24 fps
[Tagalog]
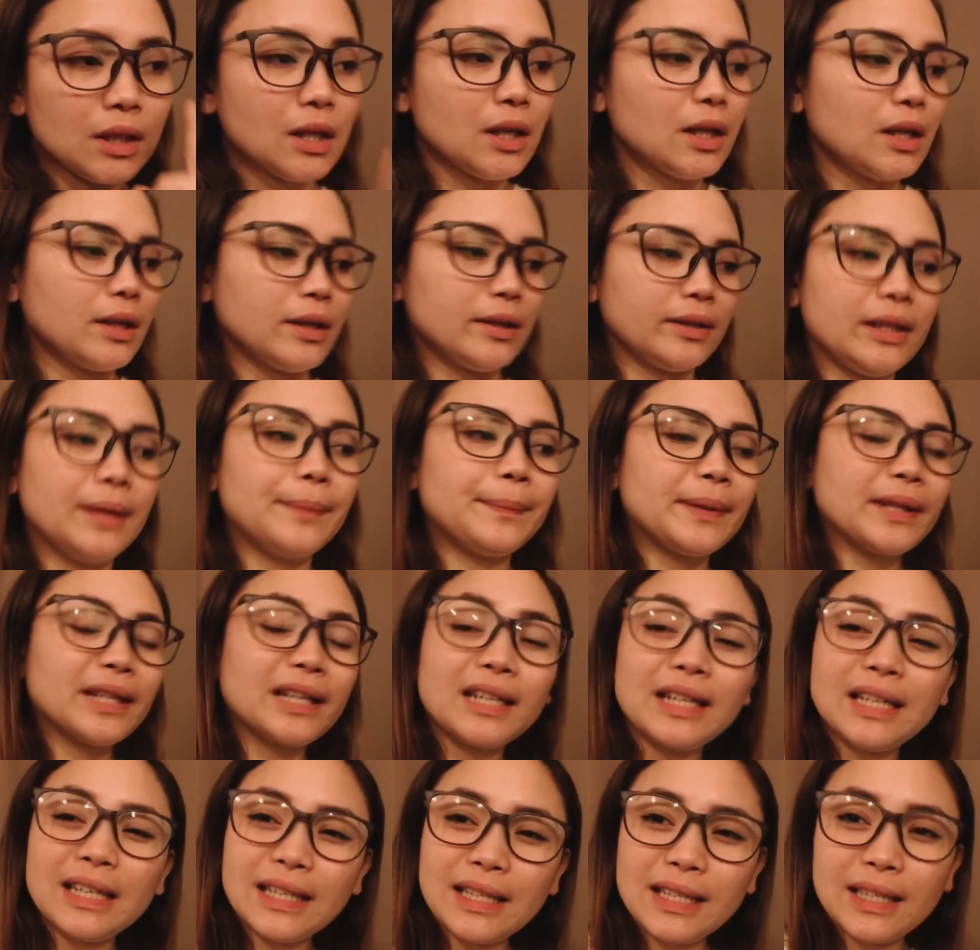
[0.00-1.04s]
hindi pa
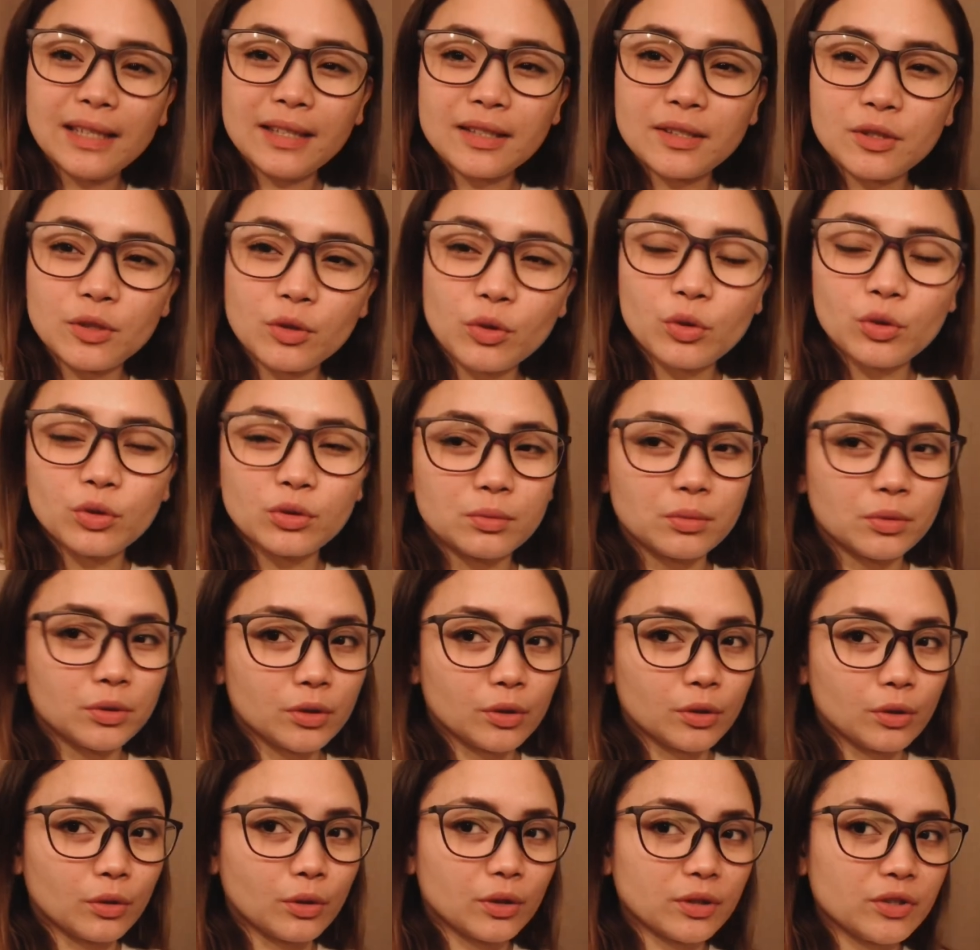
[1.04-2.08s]
nalilinis yung
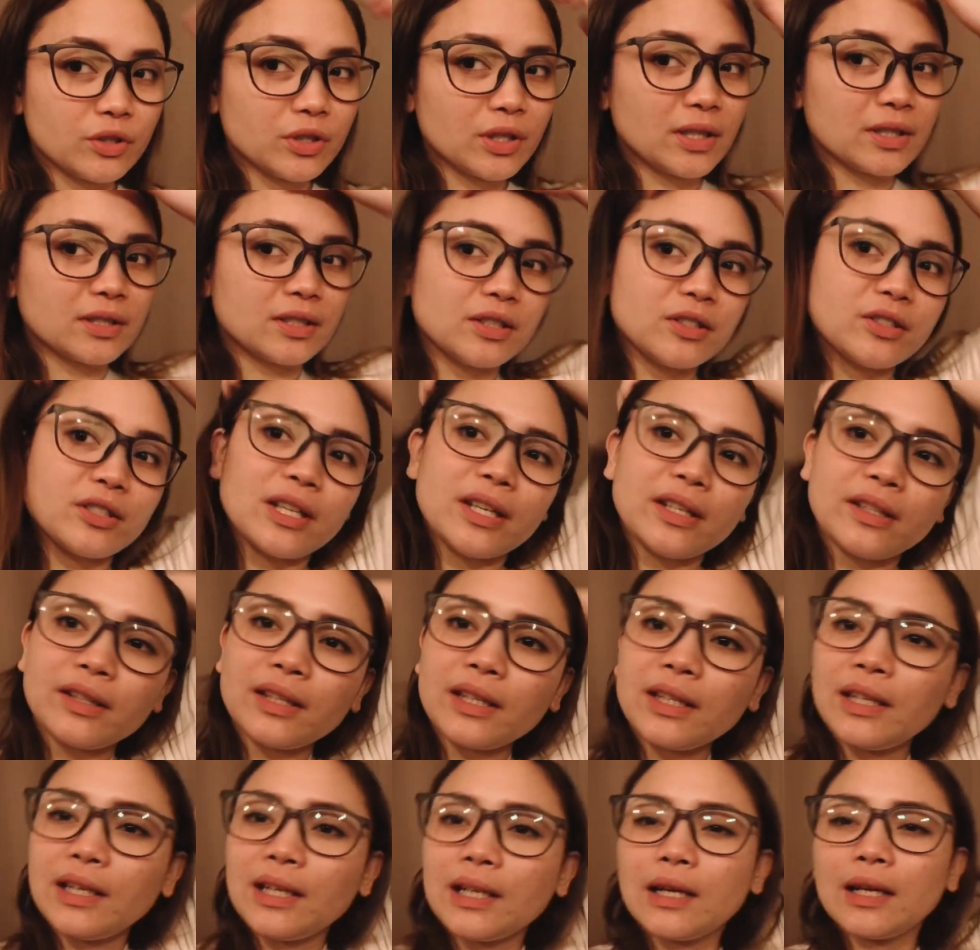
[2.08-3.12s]
kumot ko at saka si Jen
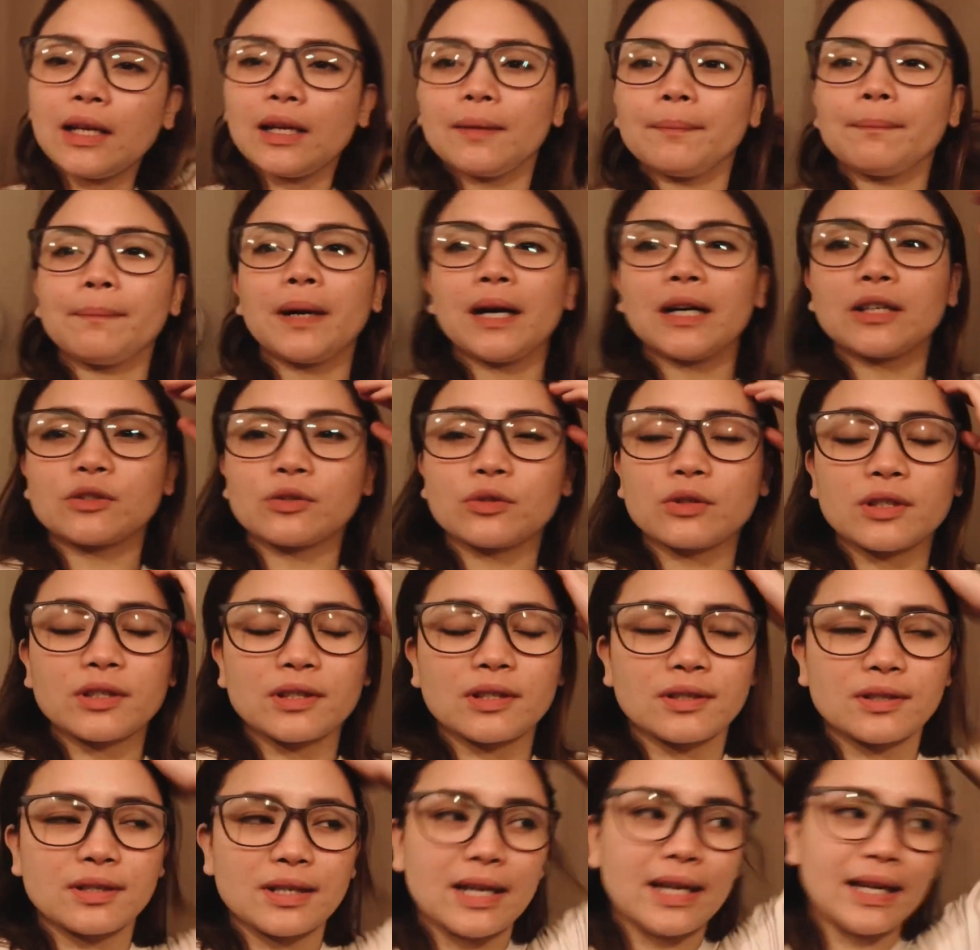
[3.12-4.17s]
tingin nilalampaso niya
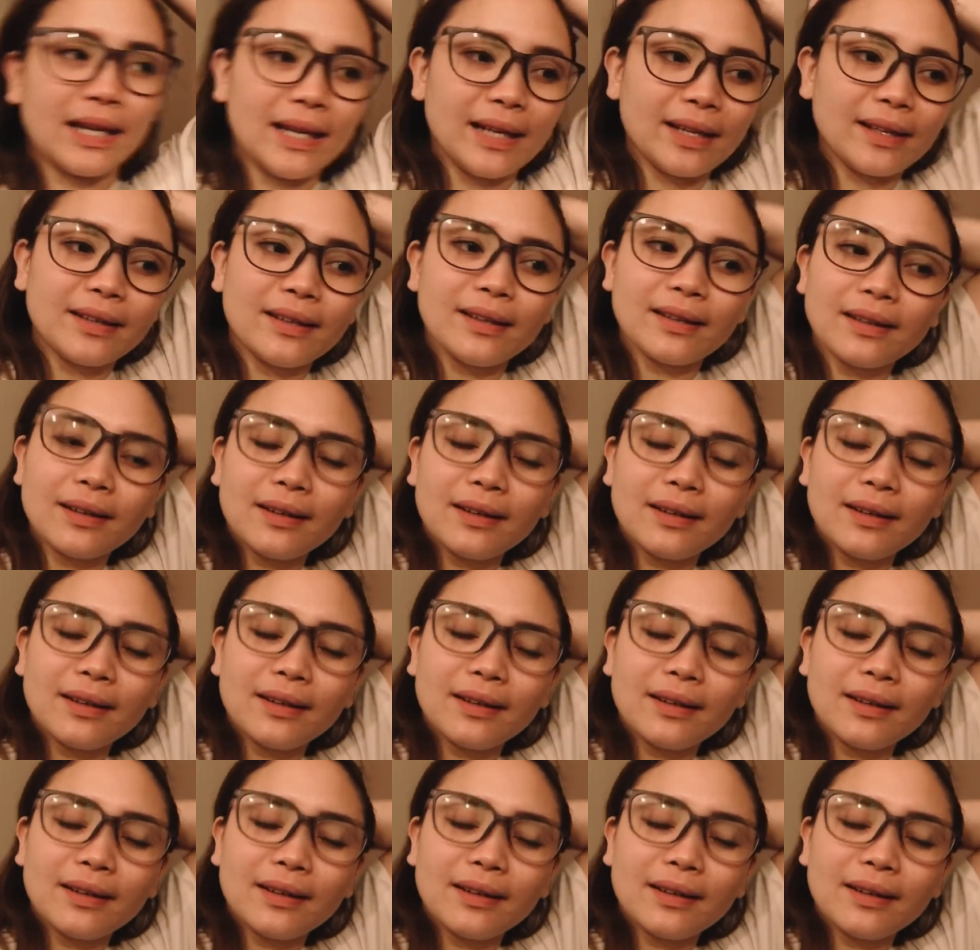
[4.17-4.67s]
sa sahig.